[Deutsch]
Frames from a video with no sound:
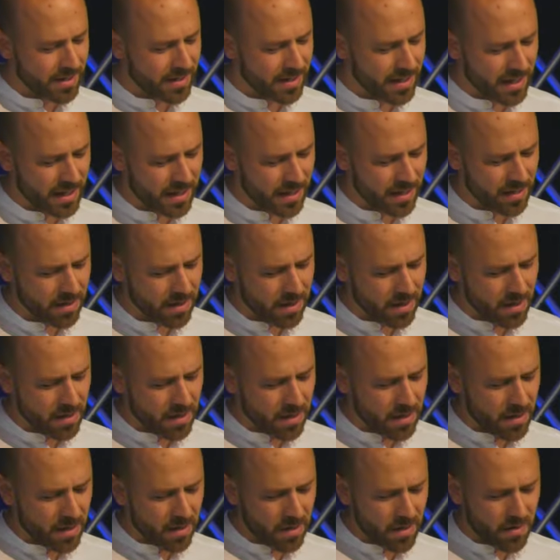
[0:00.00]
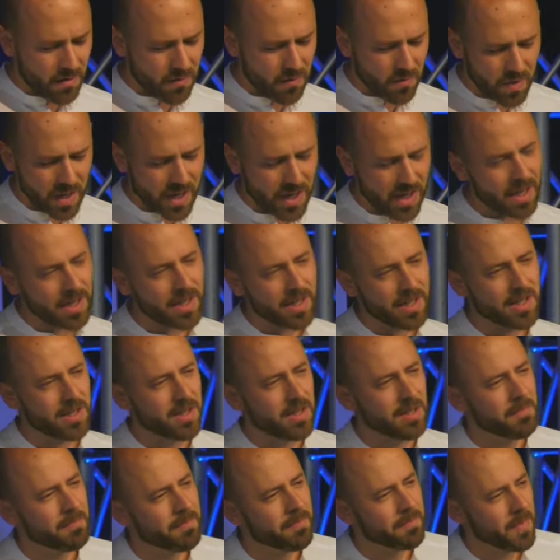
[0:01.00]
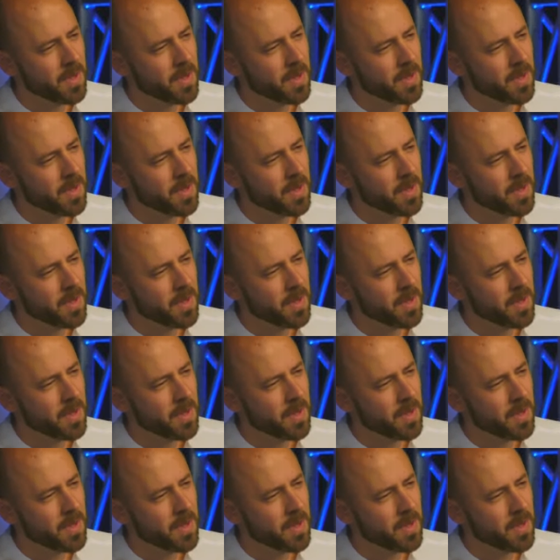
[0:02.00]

die wirklich